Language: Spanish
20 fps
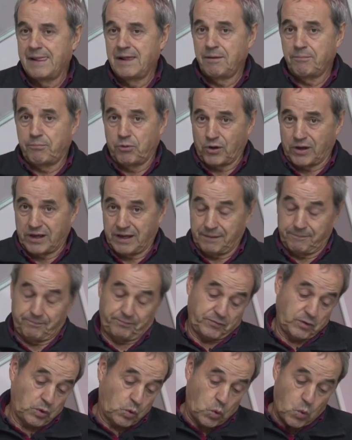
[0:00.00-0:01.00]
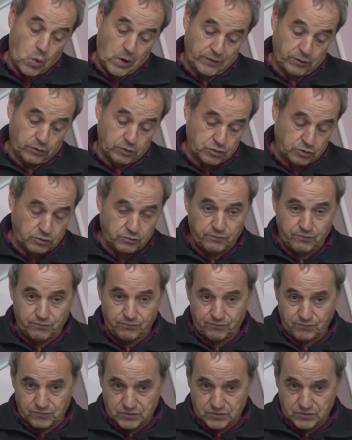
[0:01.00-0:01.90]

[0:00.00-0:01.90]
porque cuando son